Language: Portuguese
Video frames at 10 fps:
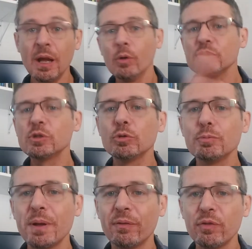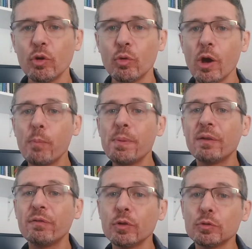O segundo perfil é o
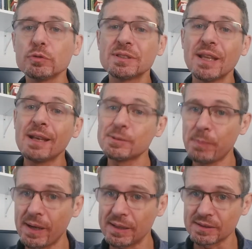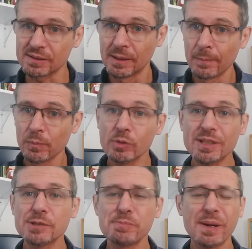perfil dos experts. Os
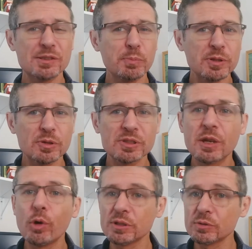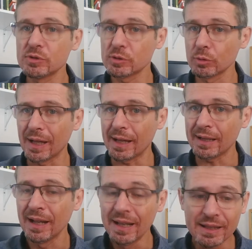experts são pessoas que gostam de
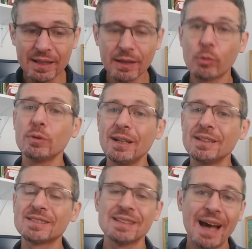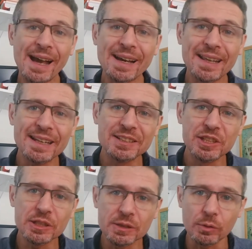estudar e, quando eles
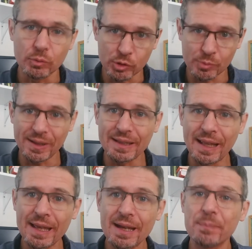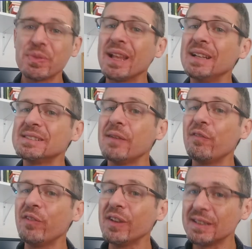acreditam em uma ideia, eles
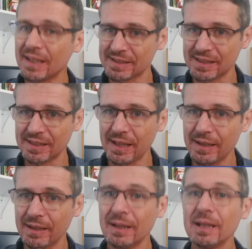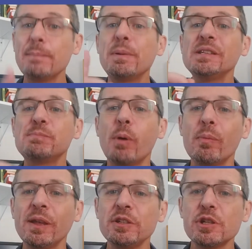defendem essa ideia. E,
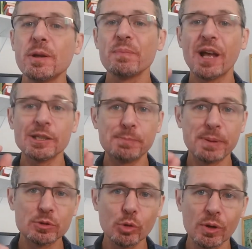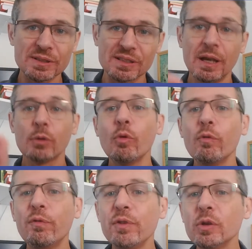principalmente, as pessoas
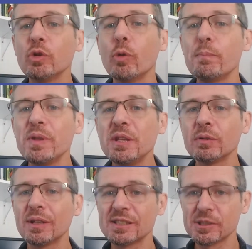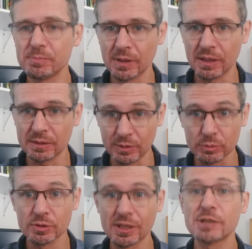confiam na opinião dessas, uh,
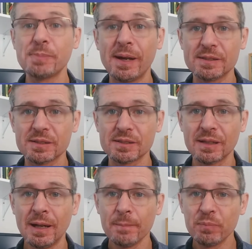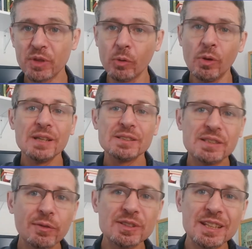dos experts. Então,
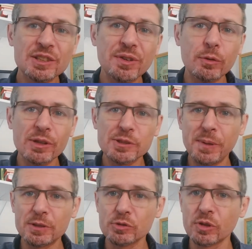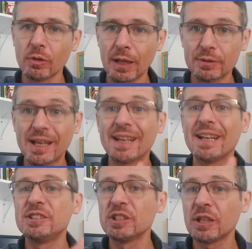se você tiver um expert ao seu lado que
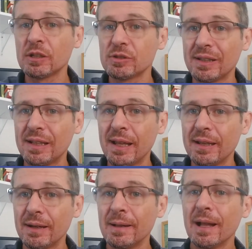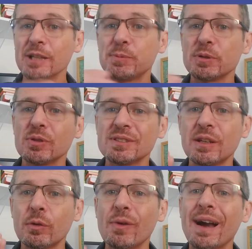acredita na sua ideia, as pessoas
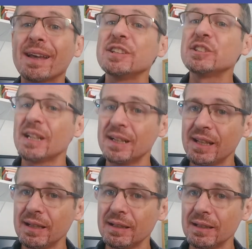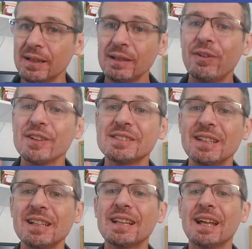irão acreditar nele e
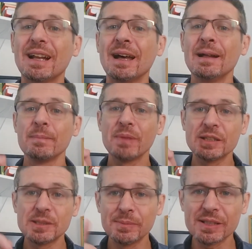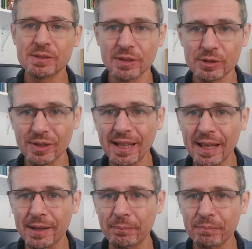facilitará a disseminação da sua
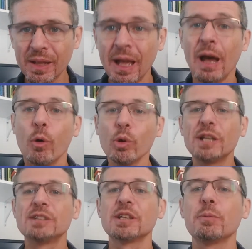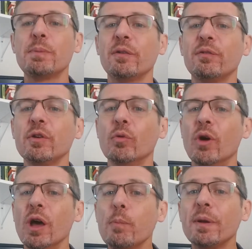ideia. O terceiro perfil
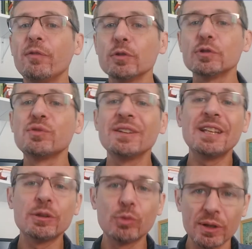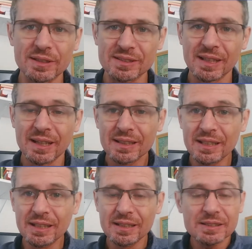é o perfil dos vendedores,
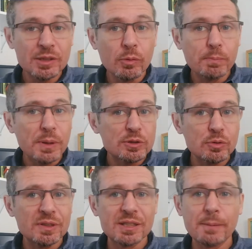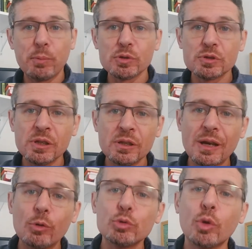que são pessoas que possuem
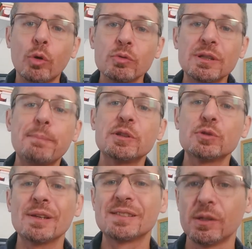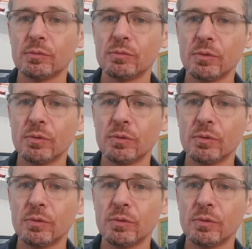o dom da persuasão.